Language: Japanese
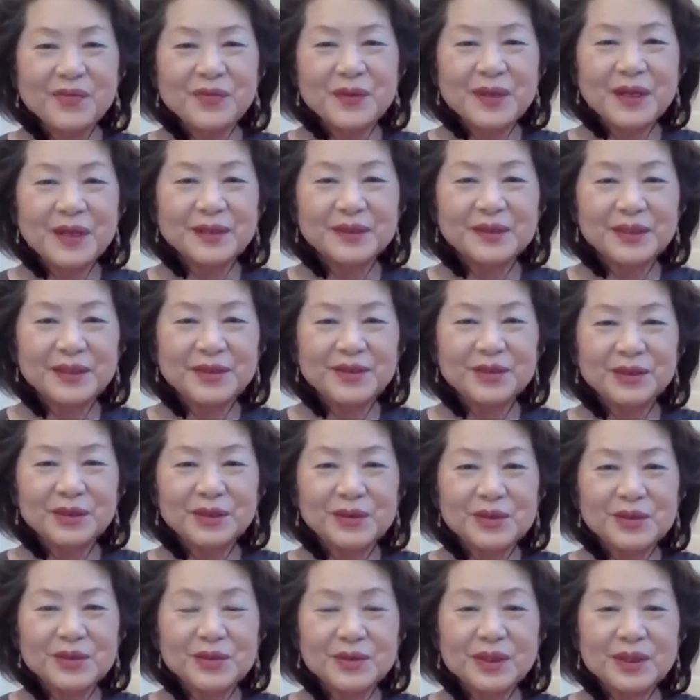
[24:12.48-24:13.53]
フィンやってる途
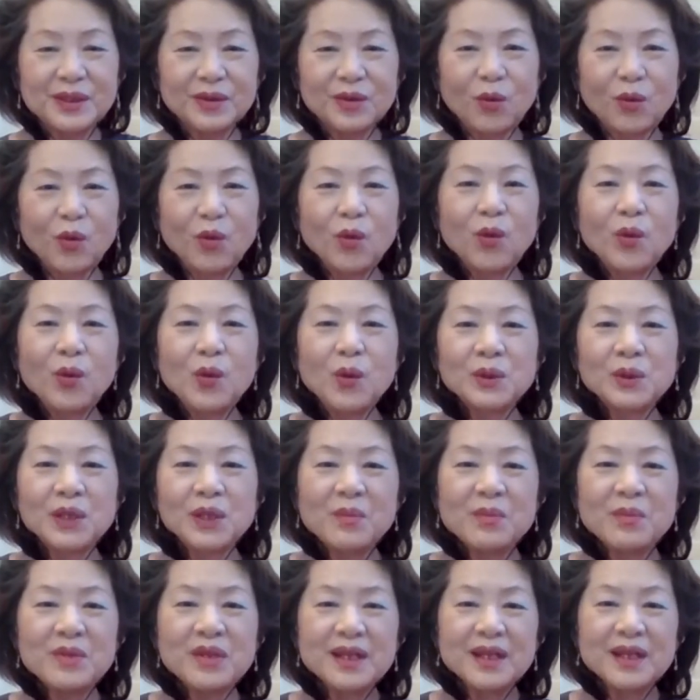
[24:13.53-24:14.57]
中で大
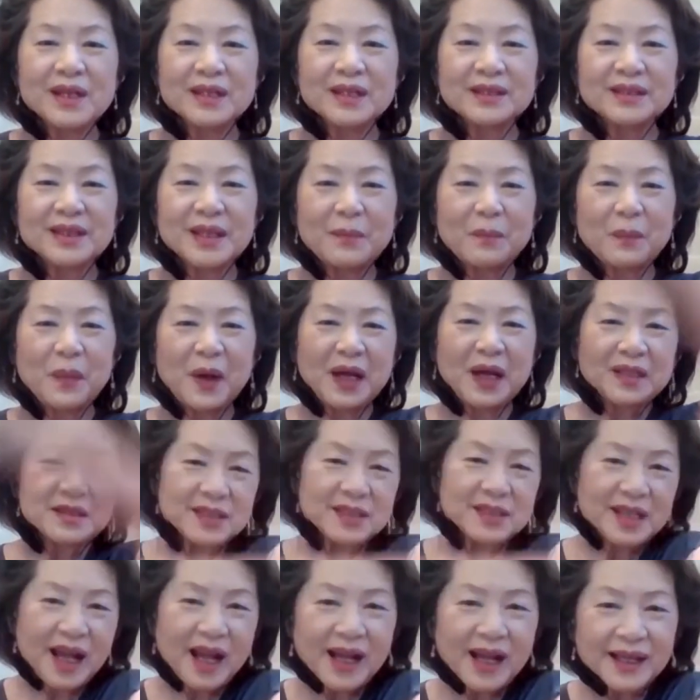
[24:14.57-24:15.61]
波が来て
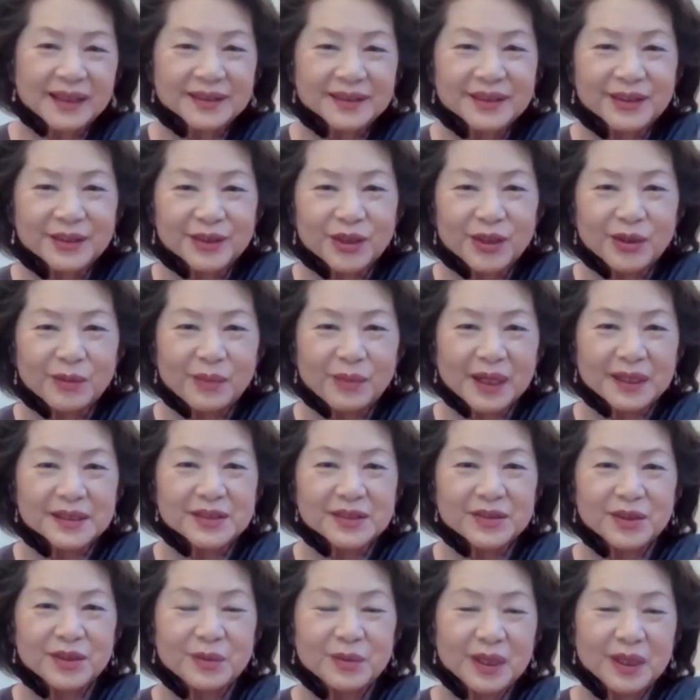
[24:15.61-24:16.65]
パシャーッとこう
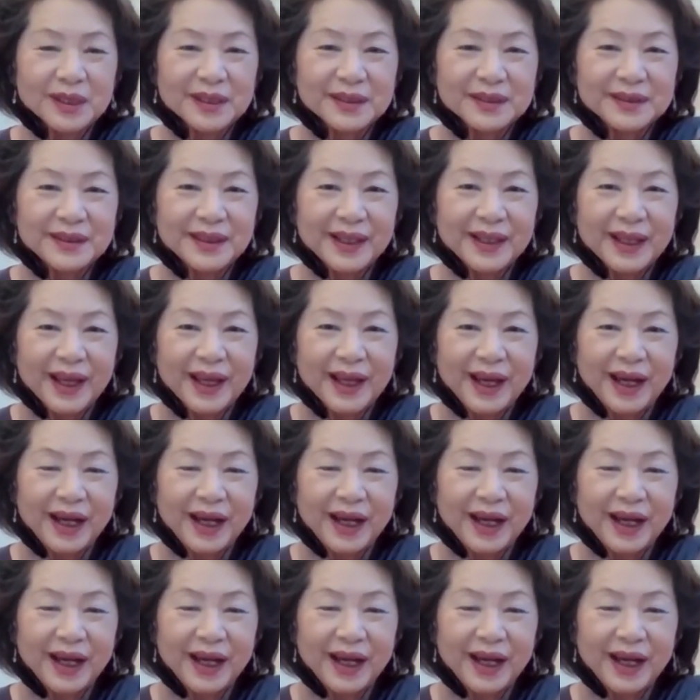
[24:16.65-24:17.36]
巻き込まれて